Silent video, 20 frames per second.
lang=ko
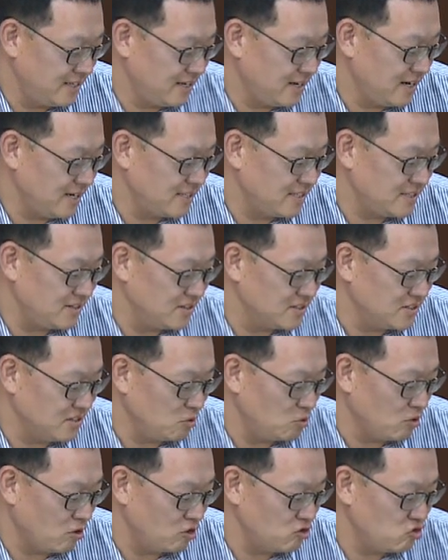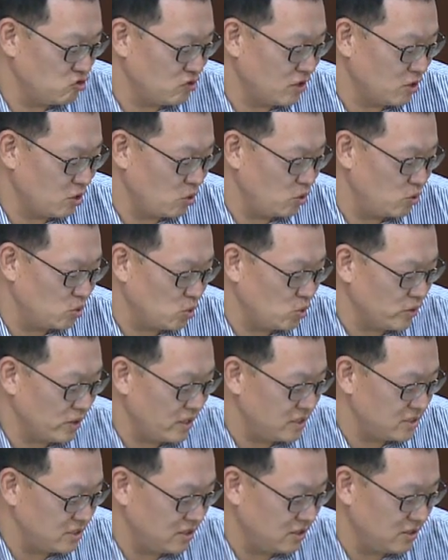하는 생각이 들어서 오늘 건축과 결혼을
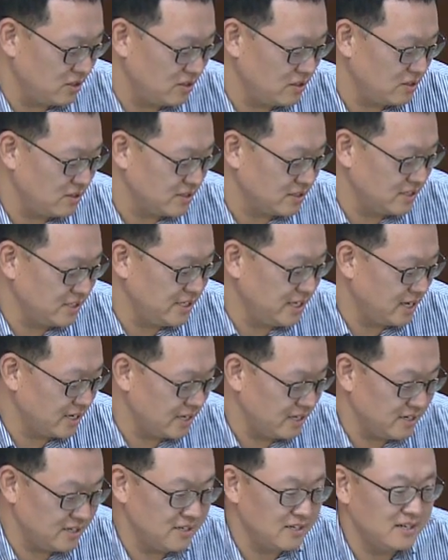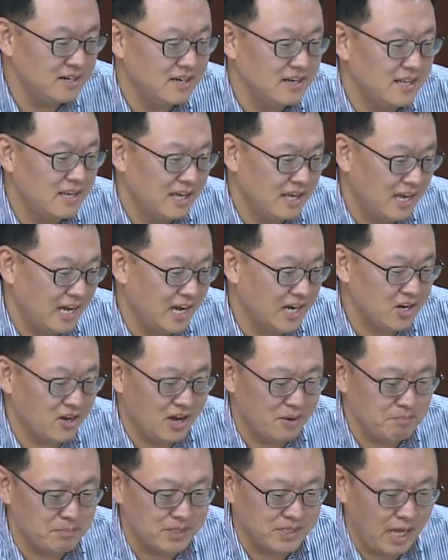통해서 아. 그 이야기를
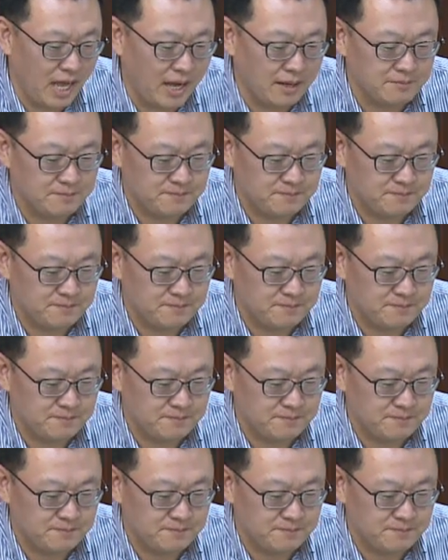하려 합니다.